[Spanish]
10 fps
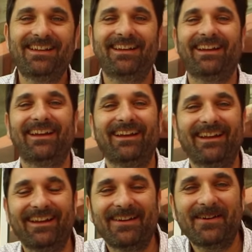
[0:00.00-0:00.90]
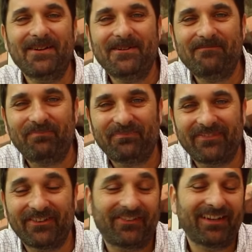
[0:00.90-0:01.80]
eh,
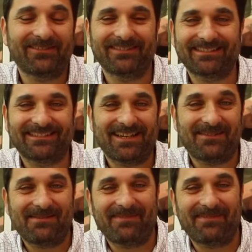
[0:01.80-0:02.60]
¿no? sé cómo se llama,